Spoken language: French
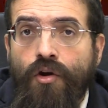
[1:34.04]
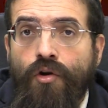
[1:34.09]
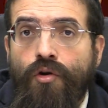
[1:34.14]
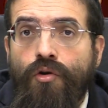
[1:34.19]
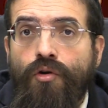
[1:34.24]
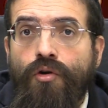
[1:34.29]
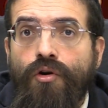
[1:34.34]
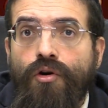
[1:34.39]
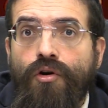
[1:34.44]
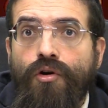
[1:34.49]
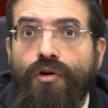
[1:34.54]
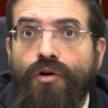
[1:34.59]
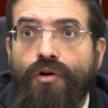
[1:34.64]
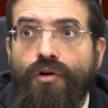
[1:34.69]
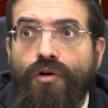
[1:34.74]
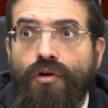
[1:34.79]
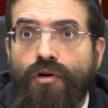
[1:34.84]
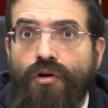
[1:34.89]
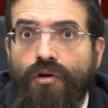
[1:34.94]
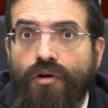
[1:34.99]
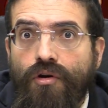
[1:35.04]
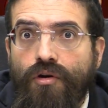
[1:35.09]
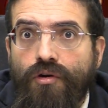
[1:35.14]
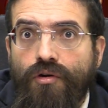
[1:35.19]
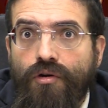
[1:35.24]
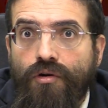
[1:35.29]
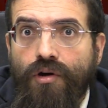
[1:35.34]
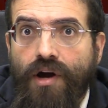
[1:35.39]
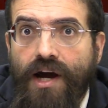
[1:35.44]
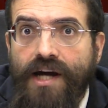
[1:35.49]
Le
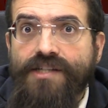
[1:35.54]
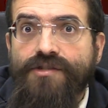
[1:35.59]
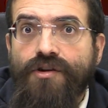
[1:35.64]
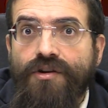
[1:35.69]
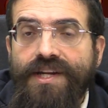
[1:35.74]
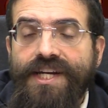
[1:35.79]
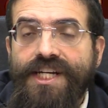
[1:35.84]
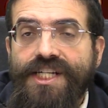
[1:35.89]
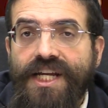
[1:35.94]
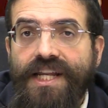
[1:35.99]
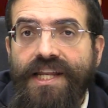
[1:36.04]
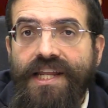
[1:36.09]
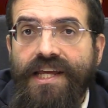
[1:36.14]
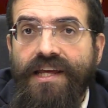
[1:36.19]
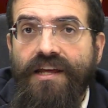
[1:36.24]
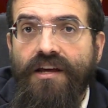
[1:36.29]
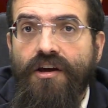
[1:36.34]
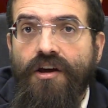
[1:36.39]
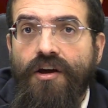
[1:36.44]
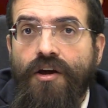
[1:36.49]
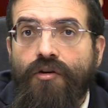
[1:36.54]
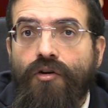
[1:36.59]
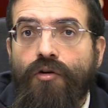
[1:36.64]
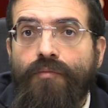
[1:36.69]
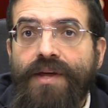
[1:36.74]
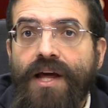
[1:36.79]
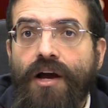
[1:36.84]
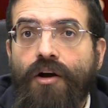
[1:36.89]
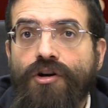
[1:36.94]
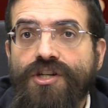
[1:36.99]
Razonich est dit que
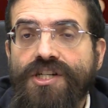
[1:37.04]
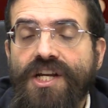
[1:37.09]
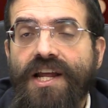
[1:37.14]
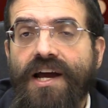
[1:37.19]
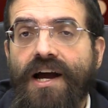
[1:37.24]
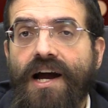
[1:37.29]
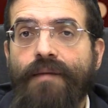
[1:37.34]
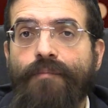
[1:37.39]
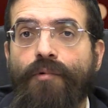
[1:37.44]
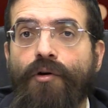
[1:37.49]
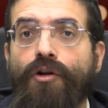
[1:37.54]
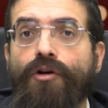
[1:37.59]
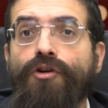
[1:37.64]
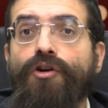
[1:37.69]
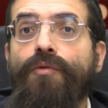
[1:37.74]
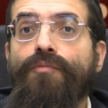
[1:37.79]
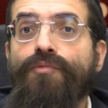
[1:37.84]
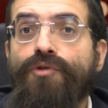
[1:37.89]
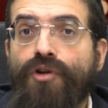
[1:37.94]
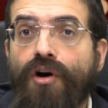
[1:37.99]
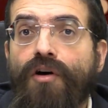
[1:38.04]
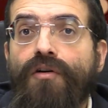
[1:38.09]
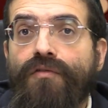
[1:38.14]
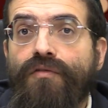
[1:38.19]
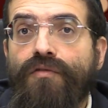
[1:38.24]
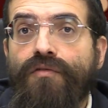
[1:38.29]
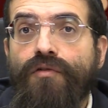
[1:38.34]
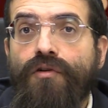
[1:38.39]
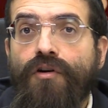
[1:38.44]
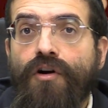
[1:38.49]
bien qu'en général, pendant Yom
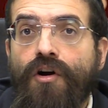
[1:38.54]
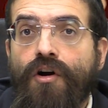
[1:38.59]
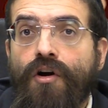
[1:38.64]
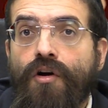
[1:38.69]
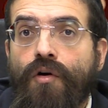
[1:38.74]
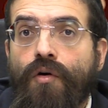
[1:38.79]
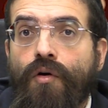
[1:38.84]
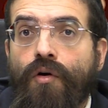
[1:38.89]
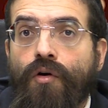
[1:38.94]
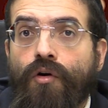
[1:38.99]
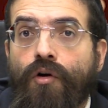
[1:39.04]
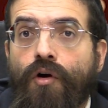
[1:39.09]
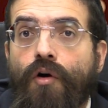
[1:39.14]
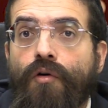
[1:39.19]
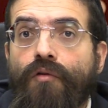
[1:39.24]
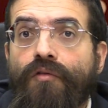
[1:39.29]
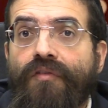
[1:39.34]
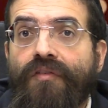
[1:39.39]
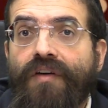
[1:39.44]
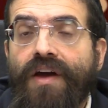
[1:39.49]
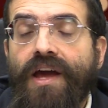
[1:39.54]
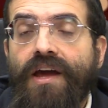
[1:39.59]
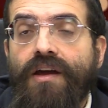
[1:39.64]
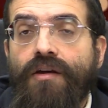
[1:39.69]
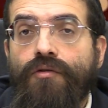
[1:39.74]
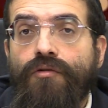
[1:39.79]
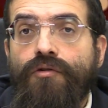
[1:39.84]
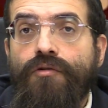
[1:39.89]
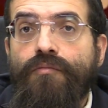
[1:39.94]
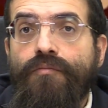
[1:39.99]
Tov, quand on fait
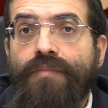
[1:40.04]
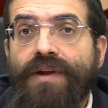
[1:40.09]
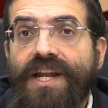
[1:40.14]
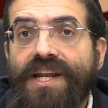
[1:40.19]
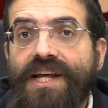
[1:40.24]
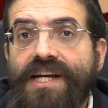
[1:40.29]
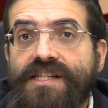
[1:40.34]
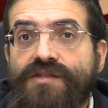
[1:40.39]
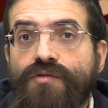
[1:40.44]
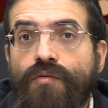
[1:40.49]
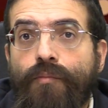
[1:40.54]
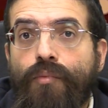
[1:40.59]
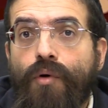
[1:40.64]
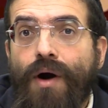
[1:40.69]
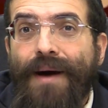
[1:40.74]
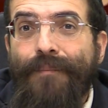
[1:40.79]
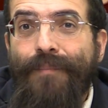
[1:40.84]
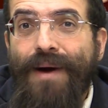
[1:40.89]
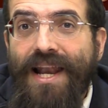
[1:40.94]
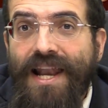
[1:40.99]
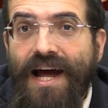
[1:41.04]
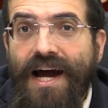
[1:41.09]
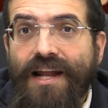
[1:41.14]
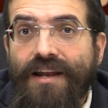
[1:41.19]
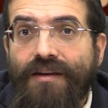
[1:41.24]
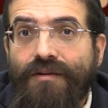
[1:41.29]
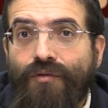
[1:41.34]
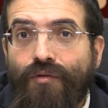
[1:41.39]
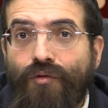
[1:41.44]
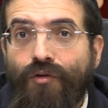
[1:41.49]
une bénédiction pour un
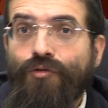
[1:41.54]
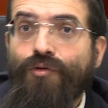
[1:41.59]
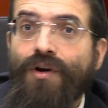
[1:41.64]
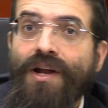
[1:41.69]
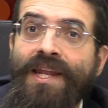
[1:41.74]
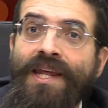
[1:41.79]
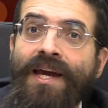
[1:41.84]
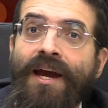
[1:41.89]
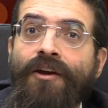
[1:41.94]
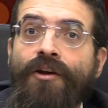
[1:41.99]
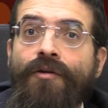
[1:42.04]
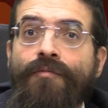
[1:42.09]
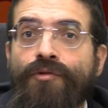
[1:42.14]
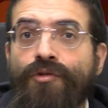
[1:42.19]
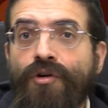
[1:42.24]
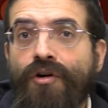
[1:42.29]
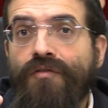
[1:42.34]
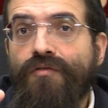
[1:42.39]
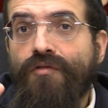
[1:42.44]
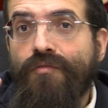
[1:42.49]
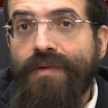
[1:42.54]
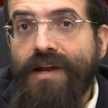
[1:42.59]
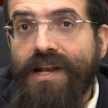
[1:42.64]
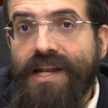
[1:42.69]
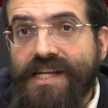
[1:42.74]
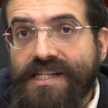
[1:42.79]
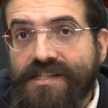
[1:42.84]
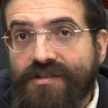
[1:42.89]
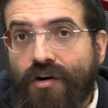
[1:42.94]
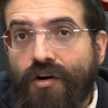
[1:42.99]
malade, on doit dire Yom Tov ou
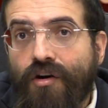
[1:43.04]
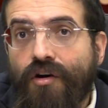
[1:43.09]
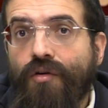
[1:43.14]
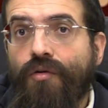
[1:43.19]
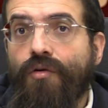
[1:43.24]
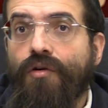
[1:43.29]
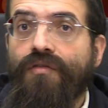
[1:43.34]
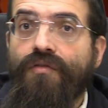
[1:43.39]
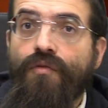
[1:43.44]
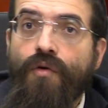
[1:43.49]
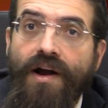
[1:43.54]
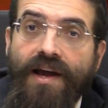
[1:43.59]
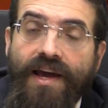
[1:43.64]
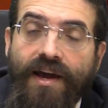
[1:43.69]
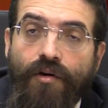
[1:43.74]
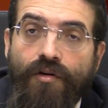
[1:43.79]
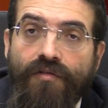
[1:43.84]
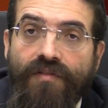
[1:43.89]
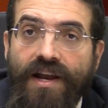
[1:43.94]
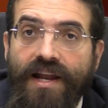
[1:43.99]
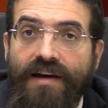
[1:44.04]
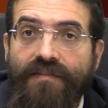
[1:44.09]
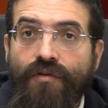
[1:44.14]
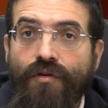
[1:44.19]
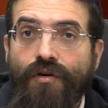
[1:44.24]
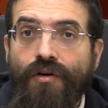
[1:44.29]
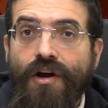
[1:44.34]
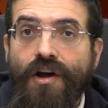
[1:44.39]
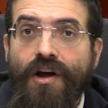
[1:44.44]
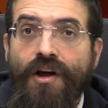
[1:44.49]
ou Kurfoa,
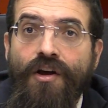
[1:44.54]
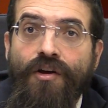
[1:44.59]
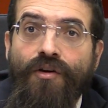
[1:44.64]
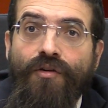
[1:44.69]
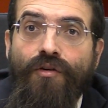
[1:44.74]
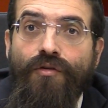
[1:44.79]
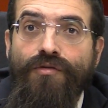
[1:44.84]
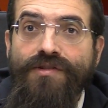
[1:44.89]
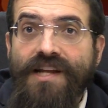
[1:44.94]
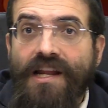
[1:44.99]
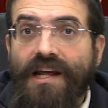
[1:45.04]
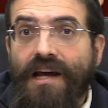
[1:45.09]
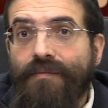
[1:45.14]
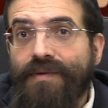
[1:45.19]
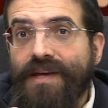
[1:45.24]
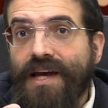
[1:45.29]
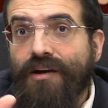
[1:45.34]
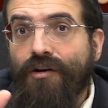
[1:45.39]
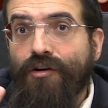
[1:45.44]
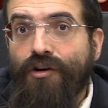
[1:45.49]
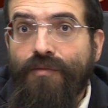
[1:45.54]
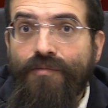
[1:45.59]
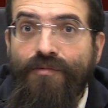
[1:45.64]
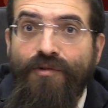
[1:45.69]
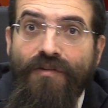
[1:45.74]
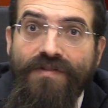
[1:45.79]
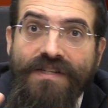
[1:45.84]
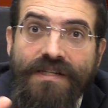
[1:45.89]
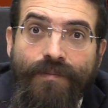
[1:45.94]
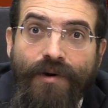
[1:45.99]
Kerovalavo, qu'on sait très bien que Yom
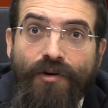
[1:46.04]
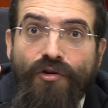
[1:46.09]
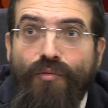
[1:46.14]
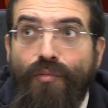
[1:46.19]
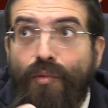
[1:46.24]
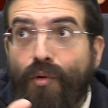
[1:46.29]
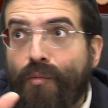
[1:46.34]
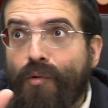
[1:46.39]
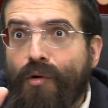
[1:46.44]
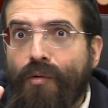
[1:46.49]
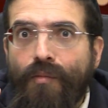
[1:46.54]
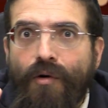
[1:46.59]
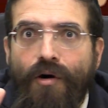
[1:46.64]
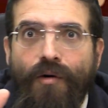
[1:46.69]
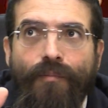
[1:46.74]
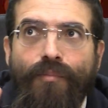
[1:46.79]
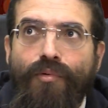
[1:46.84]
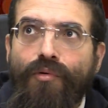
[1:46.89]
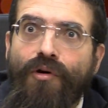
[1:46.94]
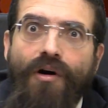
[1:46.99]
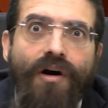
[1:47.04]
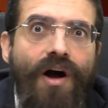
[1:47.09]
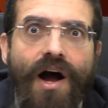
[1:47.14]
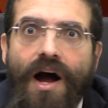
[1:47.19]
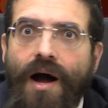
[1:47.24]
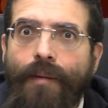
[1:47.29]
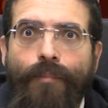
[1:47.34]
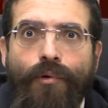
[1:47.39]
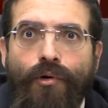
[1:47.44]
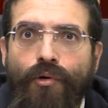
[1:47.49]
Tov, c'est pas le bon moment pour
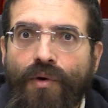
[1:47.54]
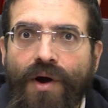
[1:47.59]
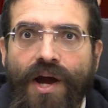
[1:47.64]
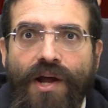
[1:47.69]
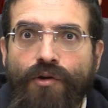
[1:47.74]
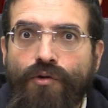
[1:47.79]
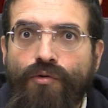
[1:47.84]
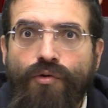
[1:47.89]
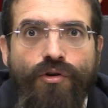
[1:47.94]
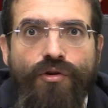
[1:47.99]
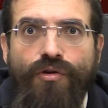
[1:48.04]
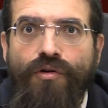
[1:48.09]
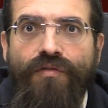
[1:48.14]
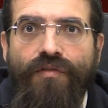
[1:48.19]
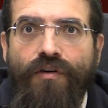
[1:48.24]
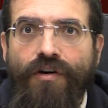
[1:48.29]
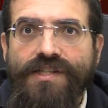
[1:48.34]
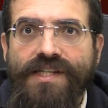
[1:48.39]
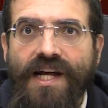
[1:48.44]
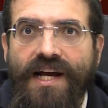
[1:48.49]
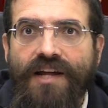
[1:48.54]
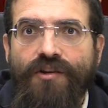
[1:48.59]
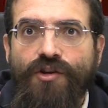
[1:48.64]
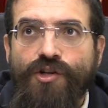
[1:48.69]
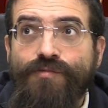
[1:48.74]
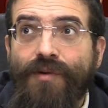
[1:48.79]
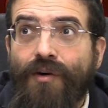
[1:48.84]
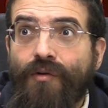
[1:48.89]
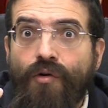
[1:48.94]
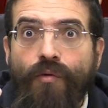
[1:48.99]
implorer de toutes nos forces à
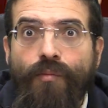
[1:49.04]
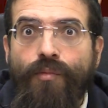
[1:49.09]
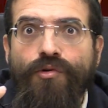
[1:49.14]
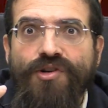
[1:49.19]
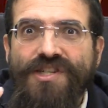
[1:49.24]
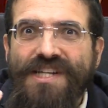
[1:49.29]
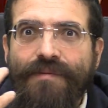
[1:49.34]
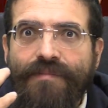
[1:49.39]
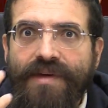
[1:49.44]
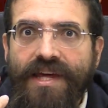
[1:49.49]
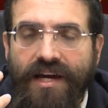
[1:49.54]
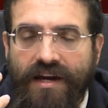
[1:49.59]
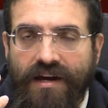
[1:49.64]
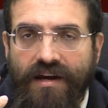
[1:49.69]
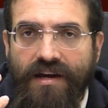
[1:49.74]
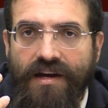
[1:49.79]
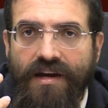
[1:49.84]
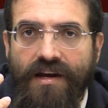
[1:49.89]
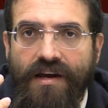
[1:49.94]
Kadosh Baruch pour gémir,